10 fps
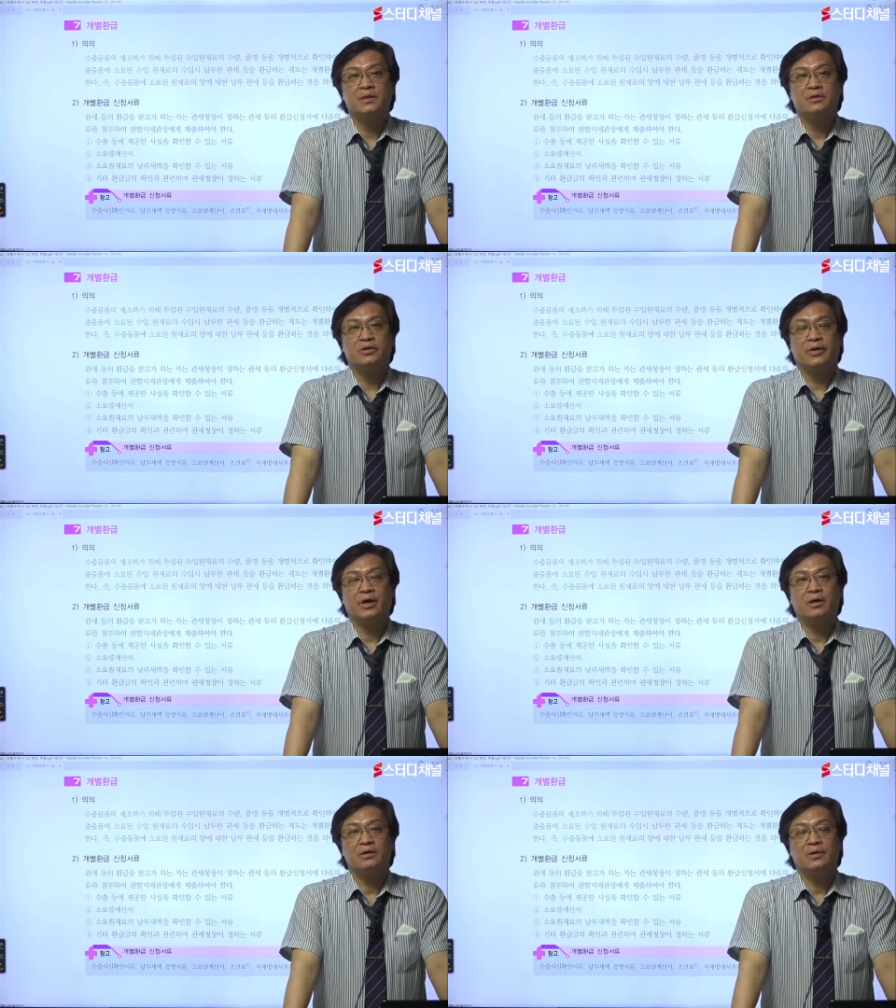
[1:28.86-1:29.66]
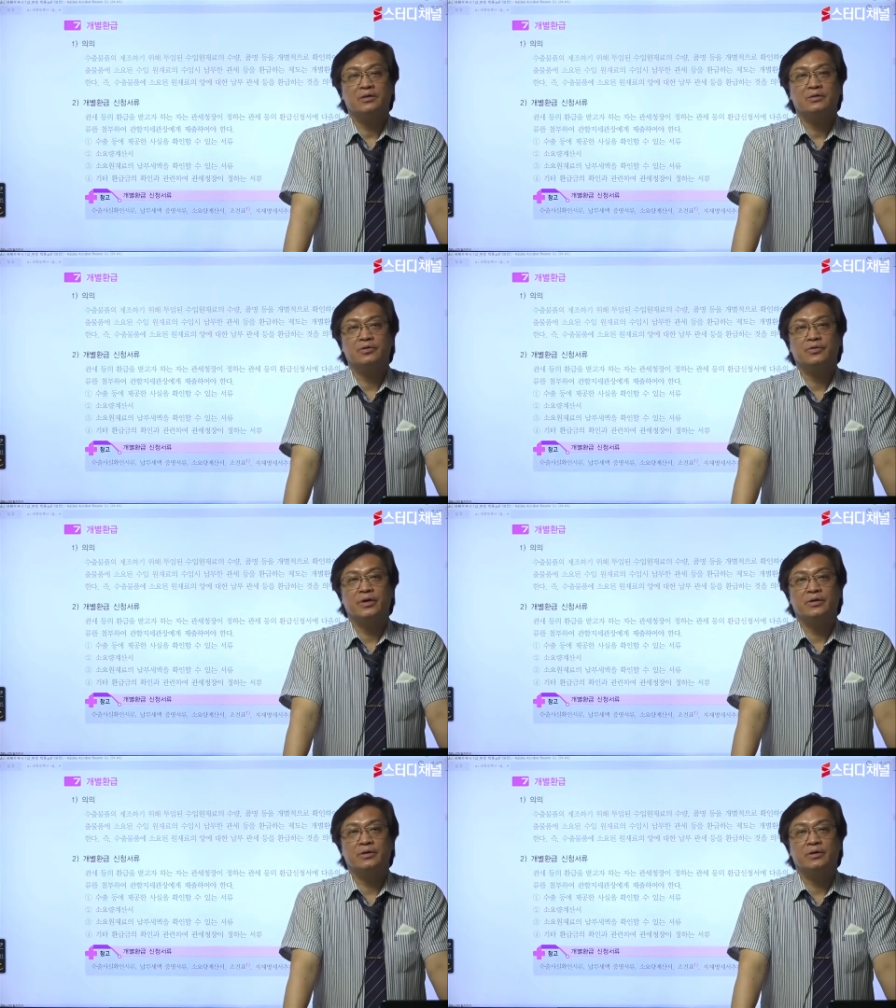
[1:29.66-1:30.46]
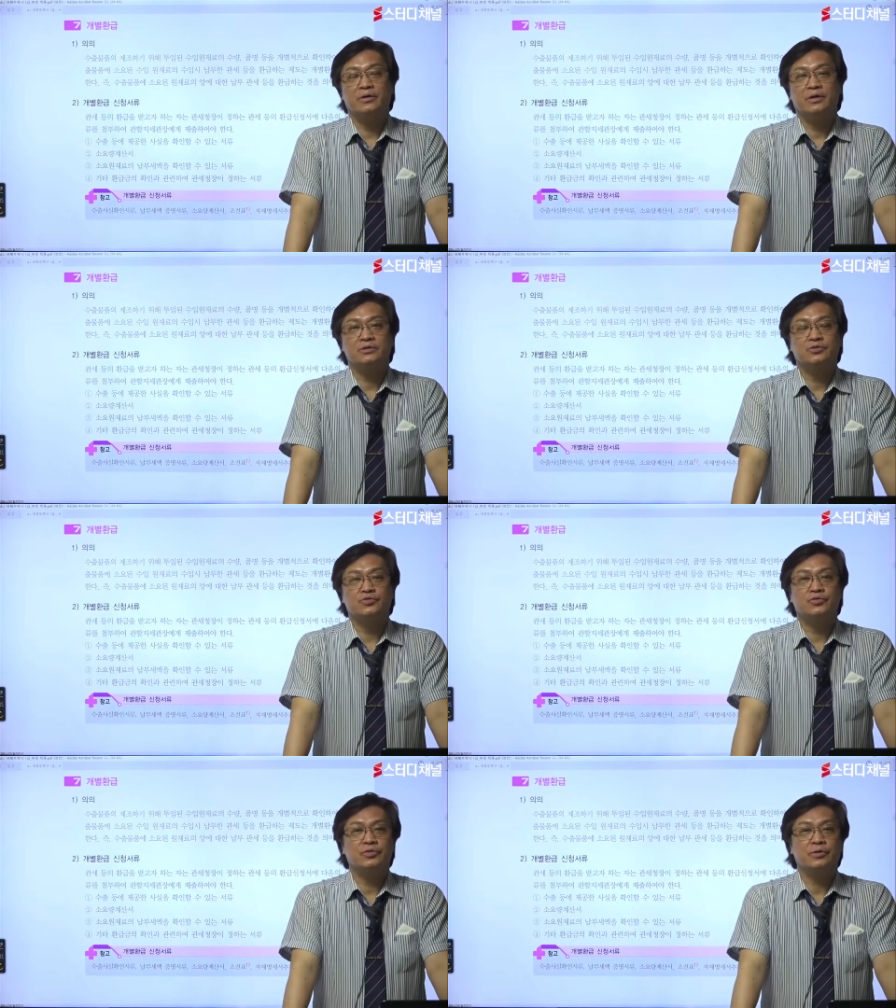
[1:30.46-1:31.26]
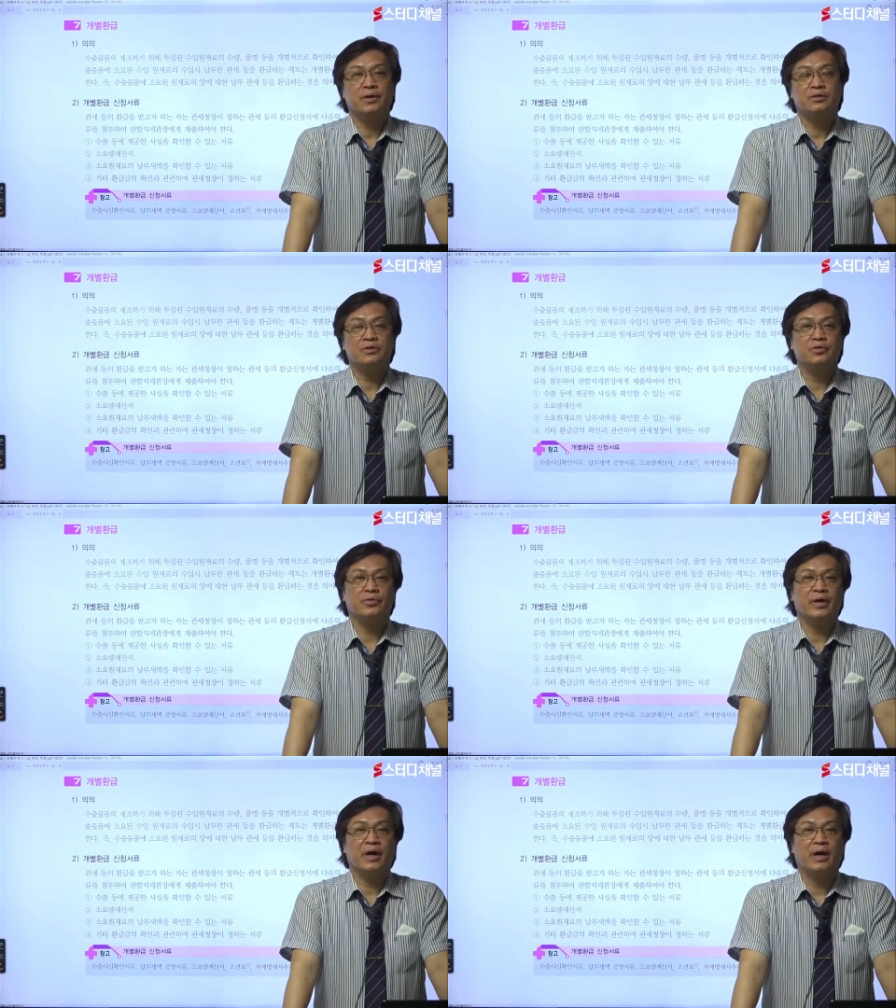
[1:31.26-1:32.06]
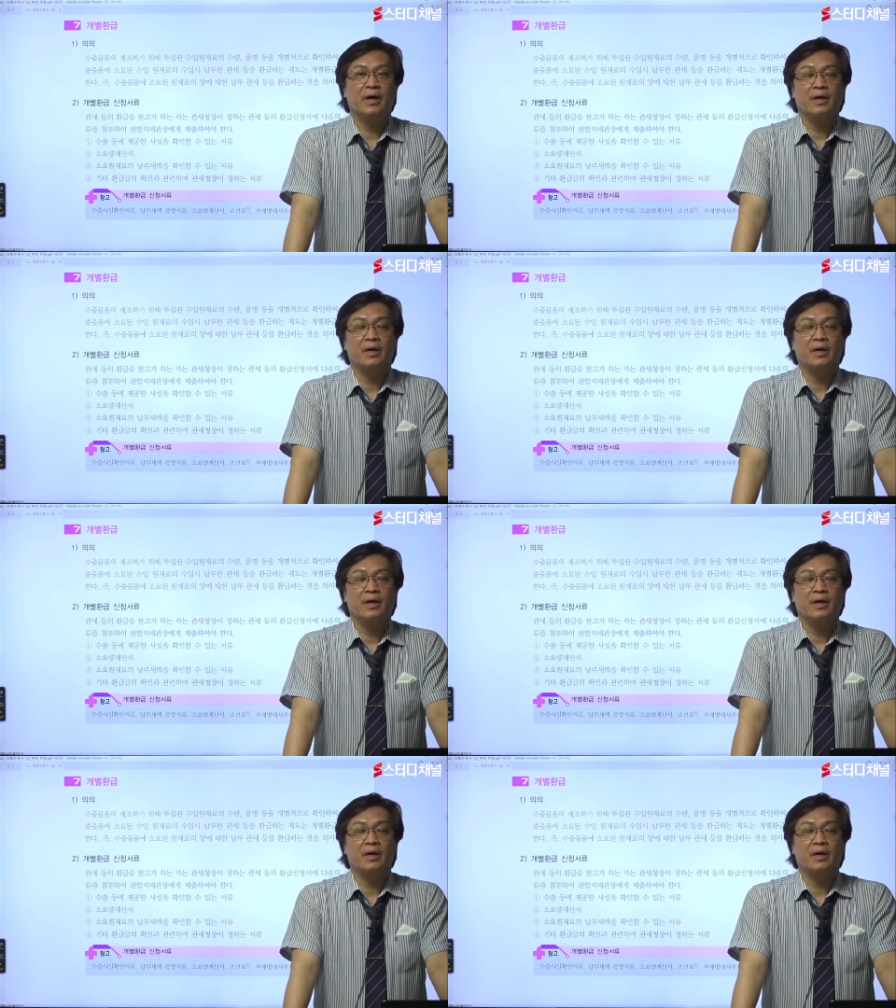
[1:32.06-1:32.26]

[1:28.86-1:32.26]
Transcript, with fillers: 정액 환급 같은 경우에는 사실 중소기업 같은 경우에